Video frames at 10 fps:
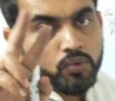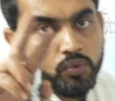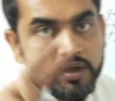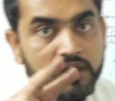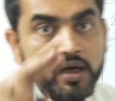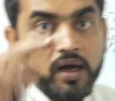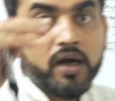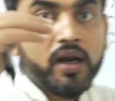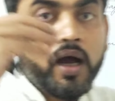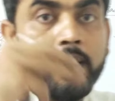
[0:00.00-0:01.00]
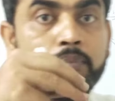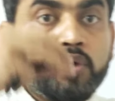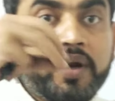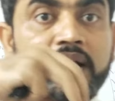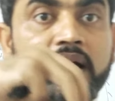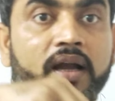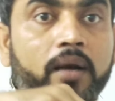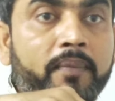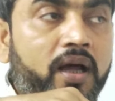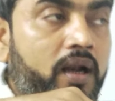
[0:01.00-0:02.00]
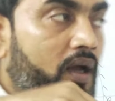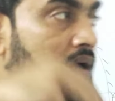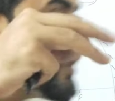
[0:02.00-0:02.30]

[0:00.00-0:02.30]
होंगी अगर आपको रे डायग्राम बनाना है